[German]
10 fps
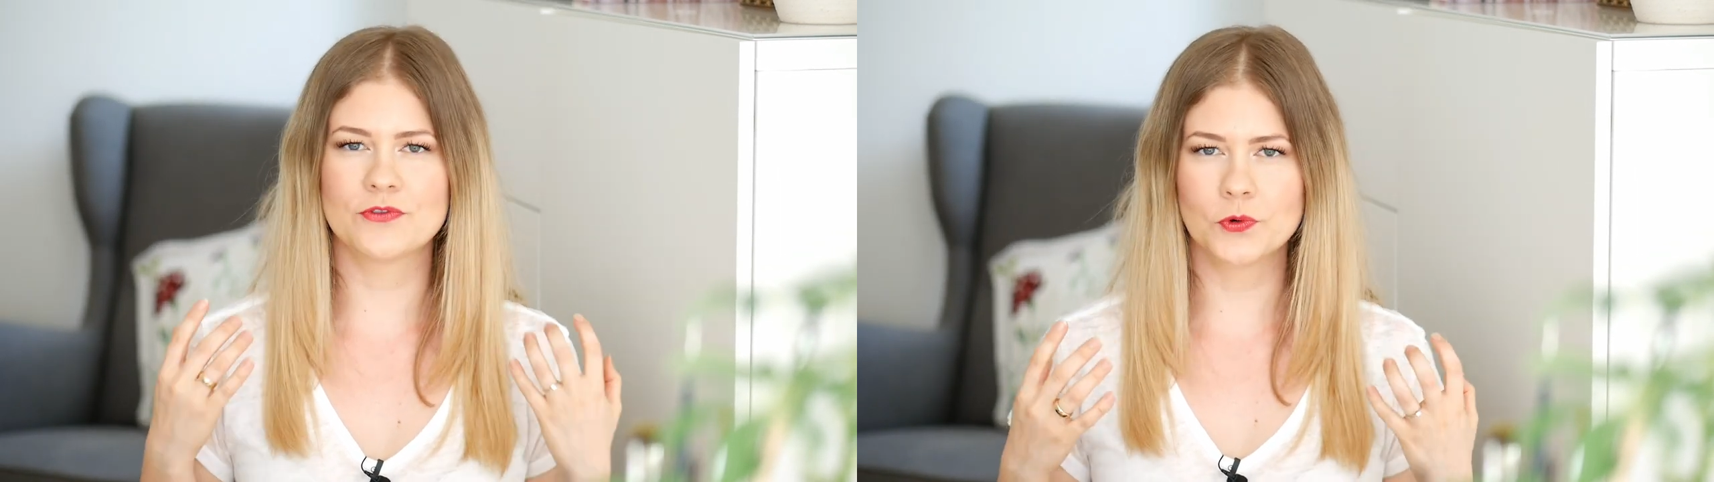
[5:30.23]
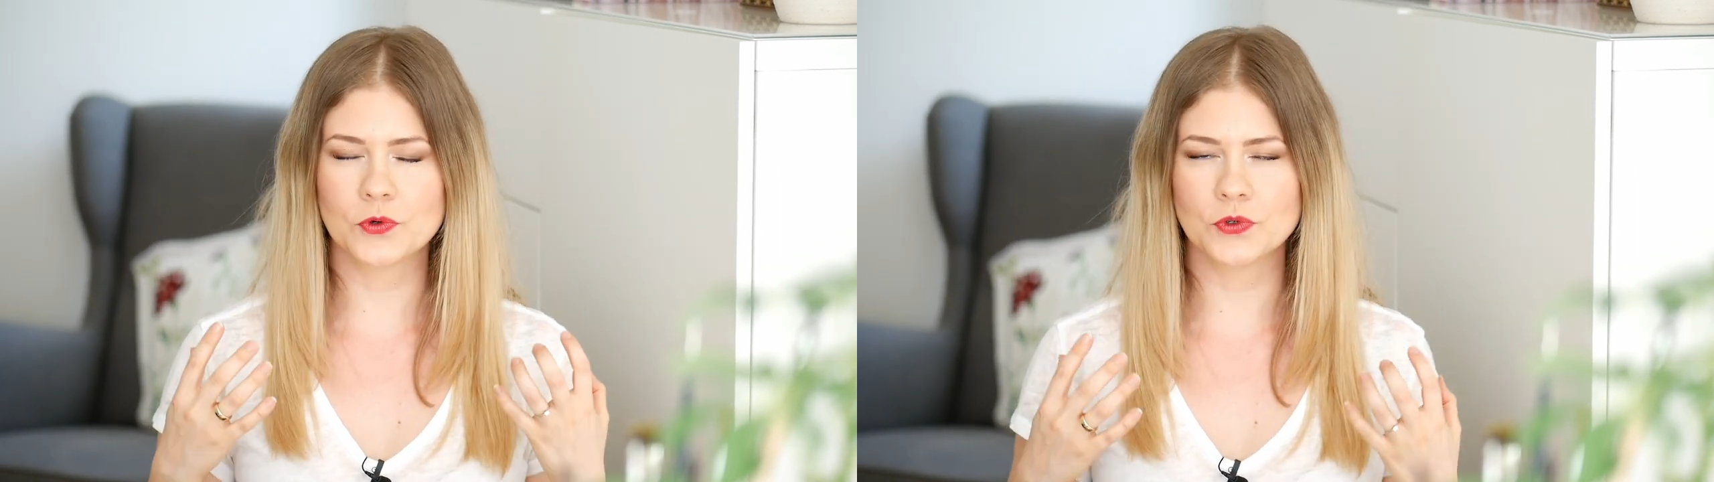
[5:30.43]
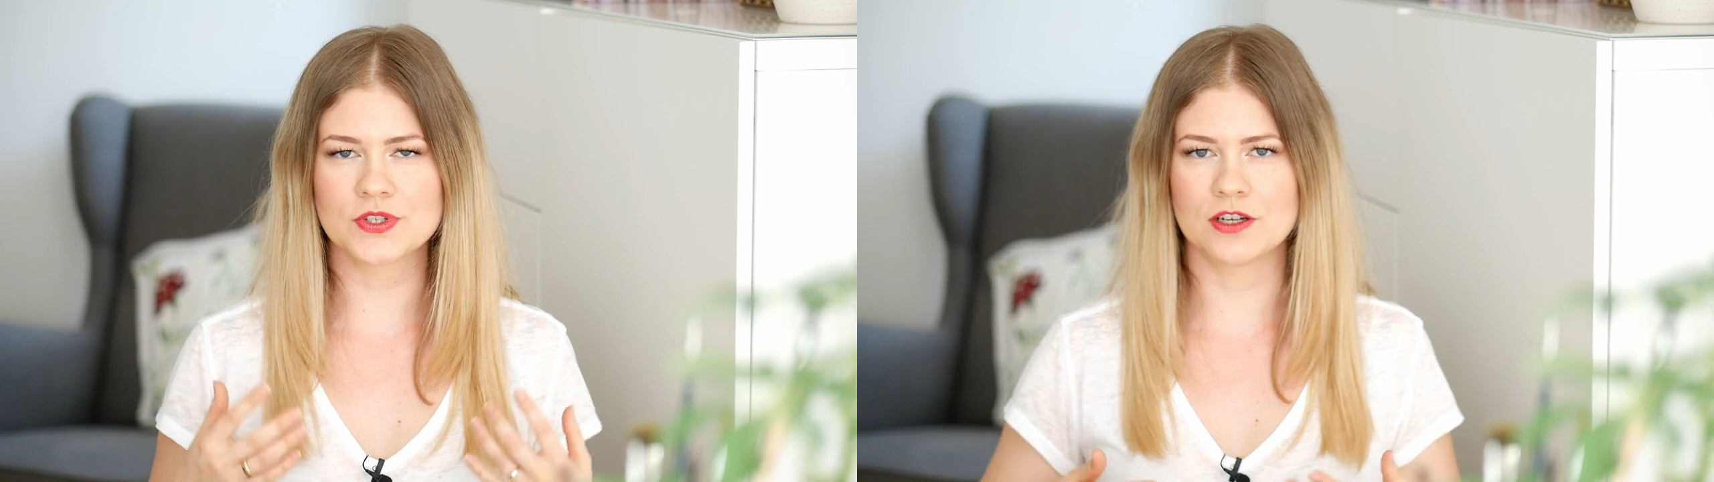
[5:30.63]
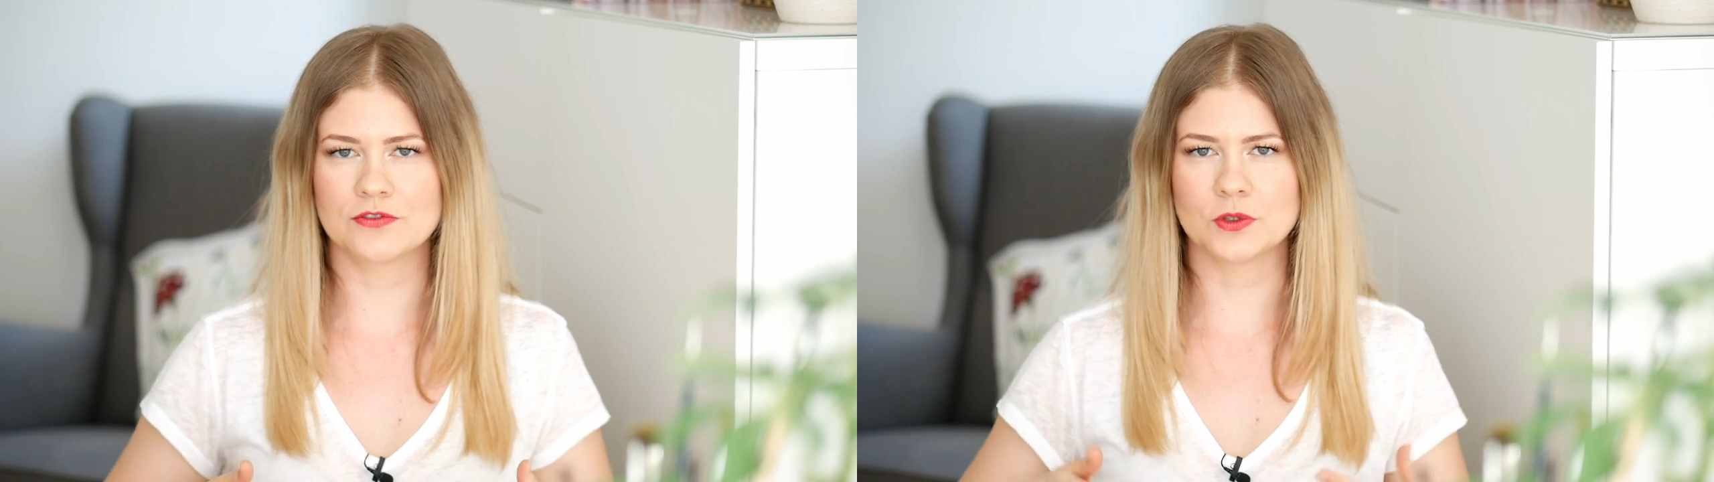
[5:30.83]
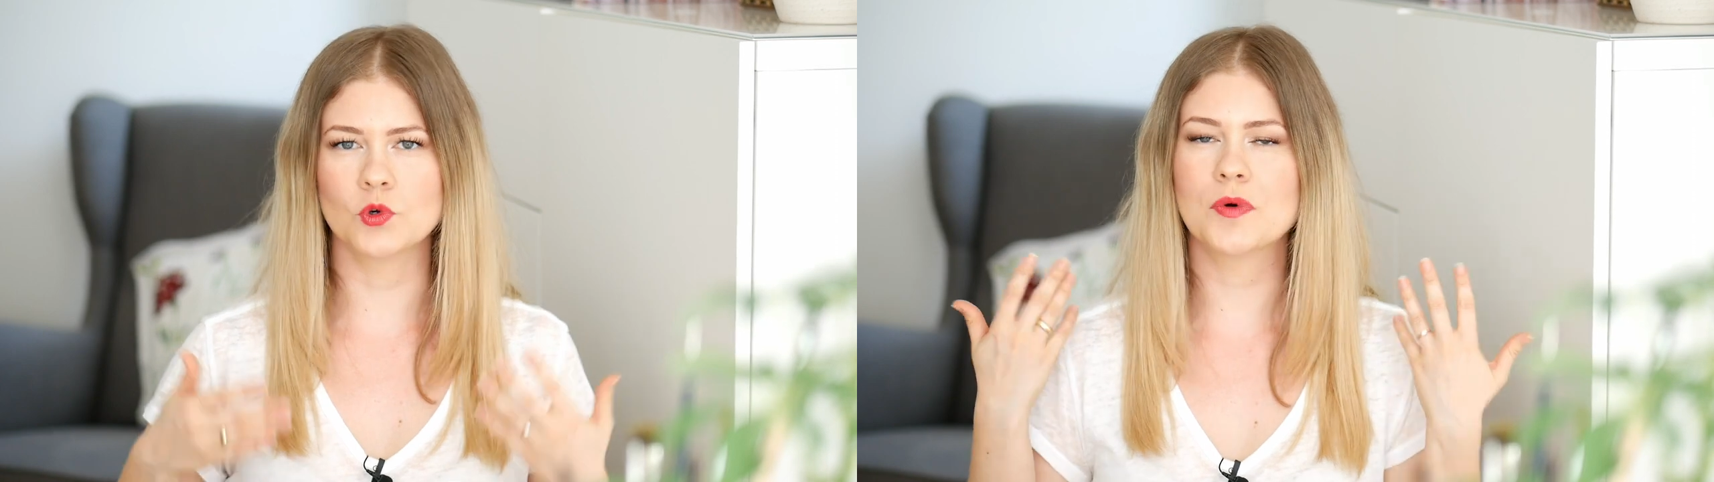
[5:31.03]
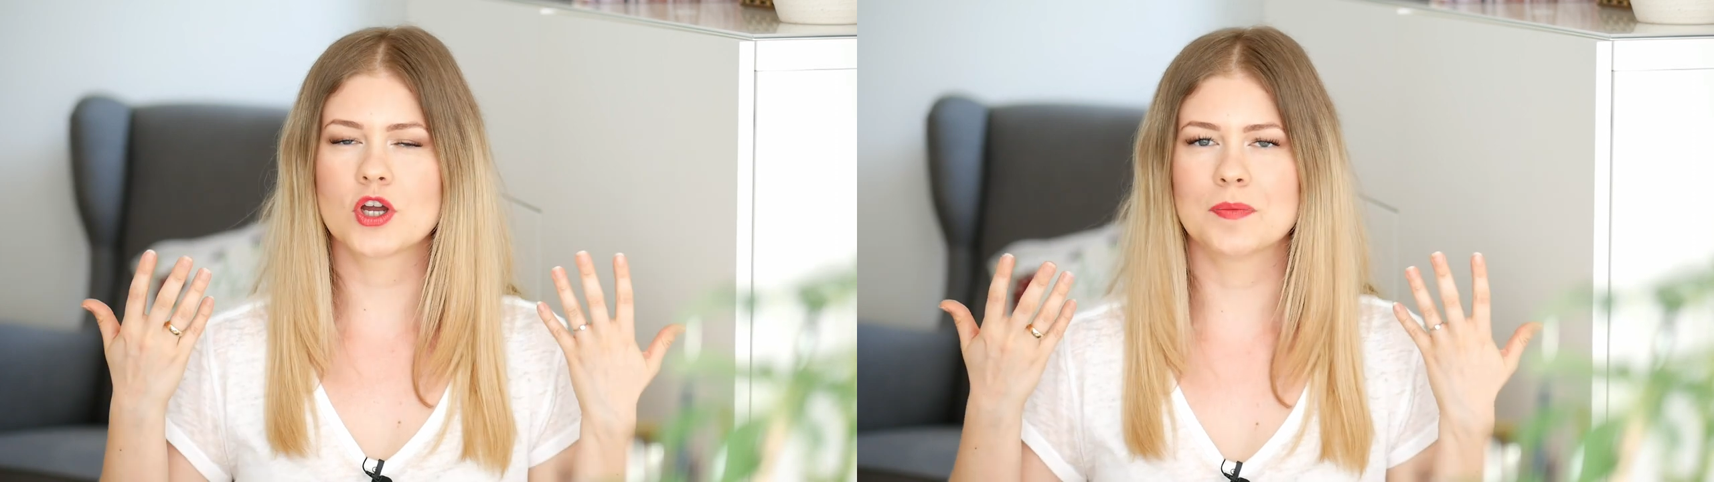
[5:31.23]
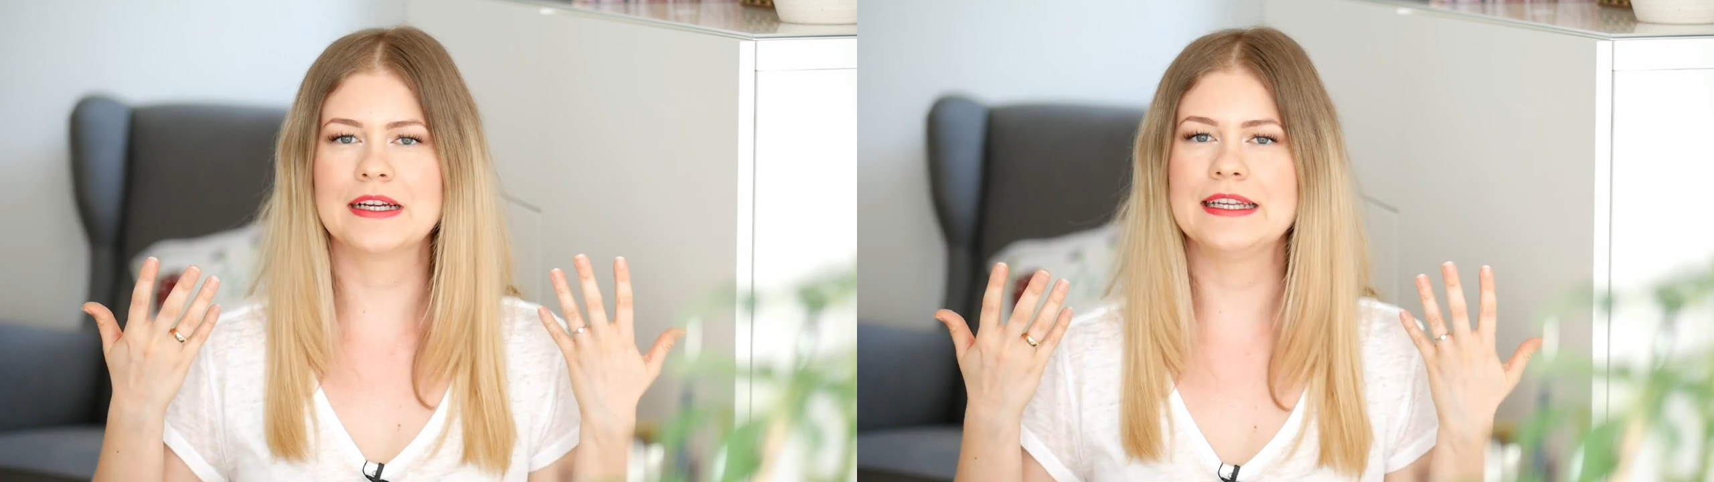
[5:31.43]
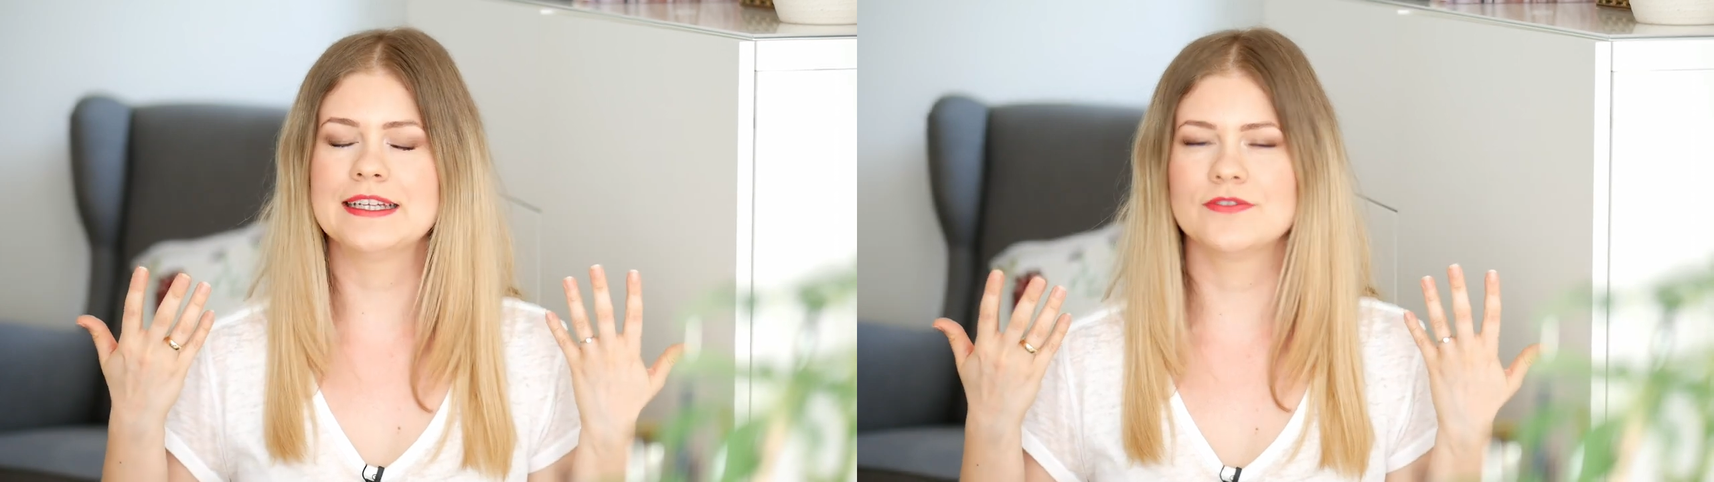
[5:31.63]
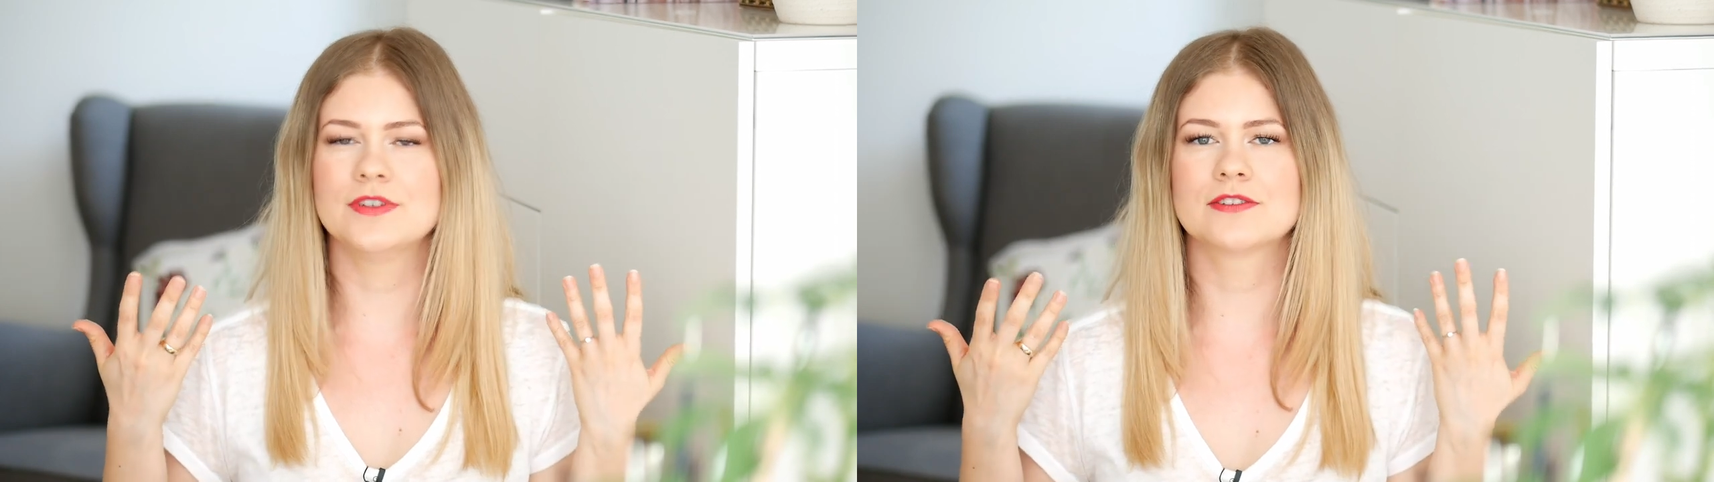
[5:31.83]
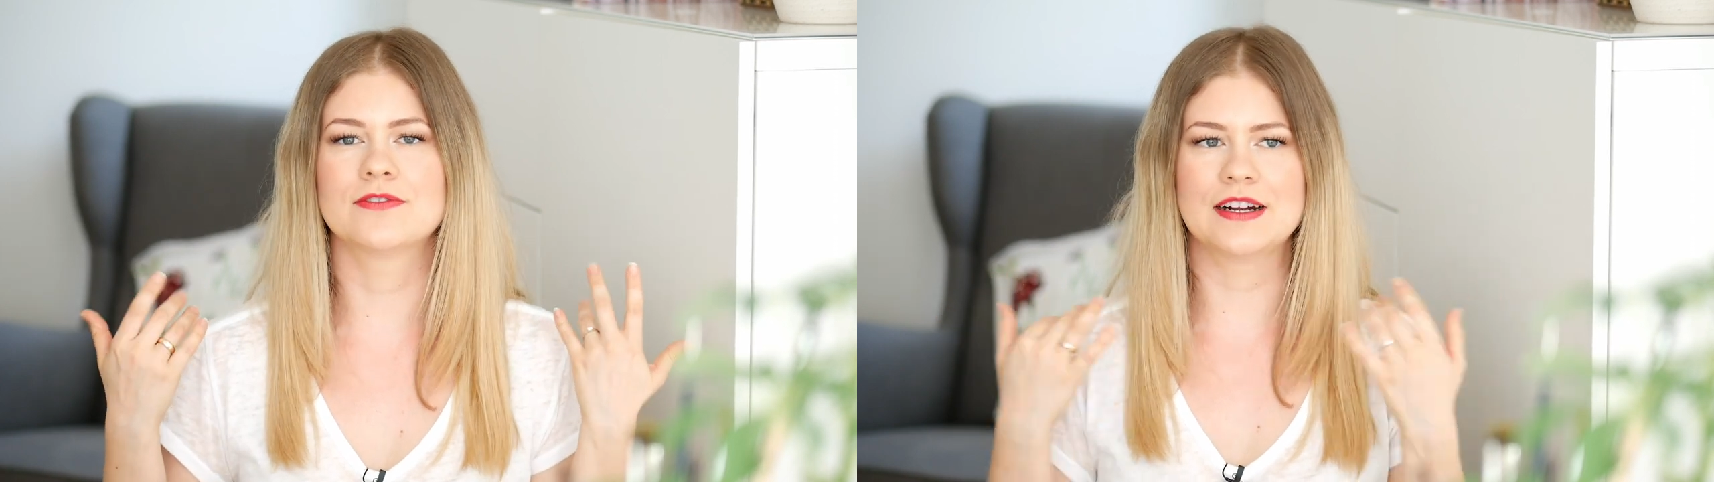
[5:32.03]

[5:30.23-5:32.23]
Fokus auf den Oberkörper gelegt wird,